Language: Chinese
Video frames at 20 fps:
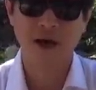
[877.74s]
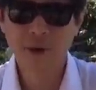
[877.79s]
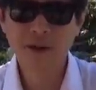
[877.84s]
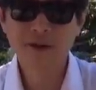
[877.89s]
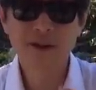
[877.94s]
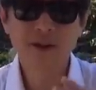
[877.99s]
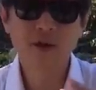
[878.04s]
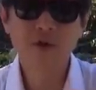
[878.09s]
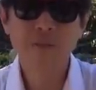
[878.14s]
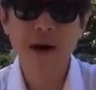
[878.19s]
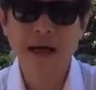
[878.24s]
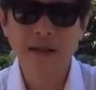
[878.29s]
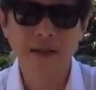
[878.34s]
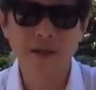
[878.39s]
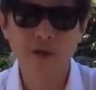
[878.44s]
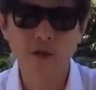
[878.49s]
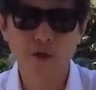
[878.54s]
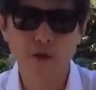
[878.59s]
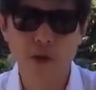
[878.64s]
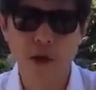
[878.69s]
毛泽东马
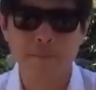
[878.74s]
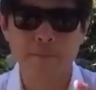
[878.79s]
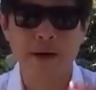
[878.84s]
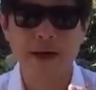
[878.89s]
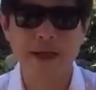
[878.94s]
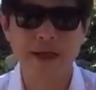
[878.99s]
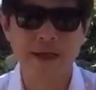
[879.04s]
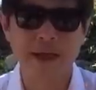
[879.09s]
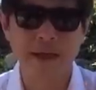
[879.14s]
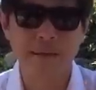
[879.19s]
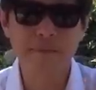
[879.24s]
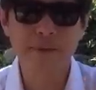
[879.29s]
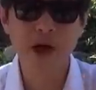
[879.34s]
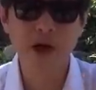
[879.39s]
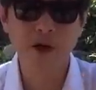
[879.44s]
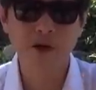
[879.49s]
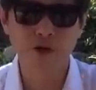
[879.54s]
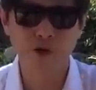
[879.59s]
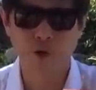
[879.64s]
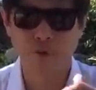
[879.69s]
上就选拔了林
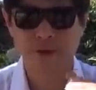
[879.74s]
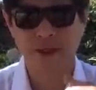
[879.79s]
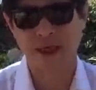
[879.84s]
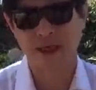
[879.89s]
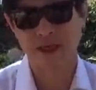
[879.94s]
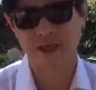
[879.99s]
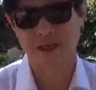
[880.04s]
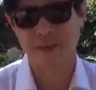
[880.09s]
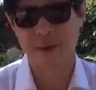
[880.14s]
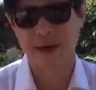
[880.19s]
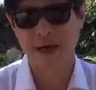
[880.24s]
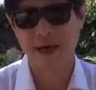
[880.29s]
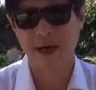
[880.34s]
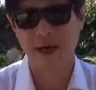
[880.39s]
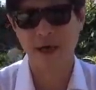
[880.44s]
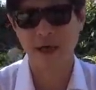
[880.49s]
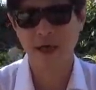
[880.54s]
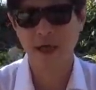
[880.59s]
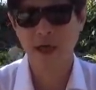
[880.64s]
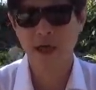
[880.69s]
彪作为他的接班人，
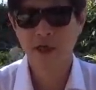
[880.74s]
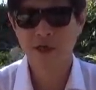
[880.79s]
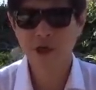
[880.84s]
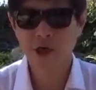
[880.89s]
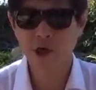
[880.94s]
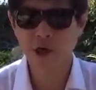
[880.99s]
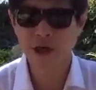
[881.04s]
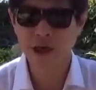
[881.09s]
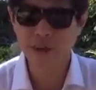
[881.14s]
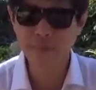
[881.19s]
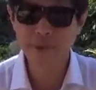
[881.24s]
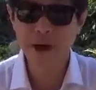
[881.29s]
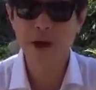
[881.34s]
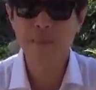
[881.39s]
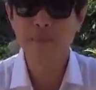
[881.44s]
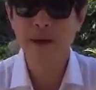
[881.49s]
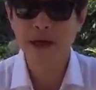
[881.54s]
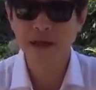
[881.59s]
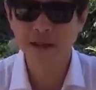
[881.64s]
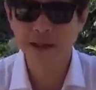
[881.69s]
结果林彪
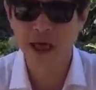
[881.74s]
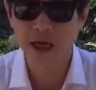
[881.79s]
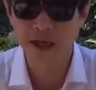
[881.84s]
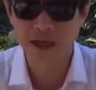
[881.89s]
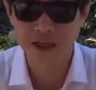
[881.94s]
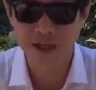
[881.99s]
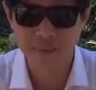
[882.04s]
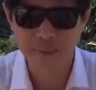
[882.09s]
没当了接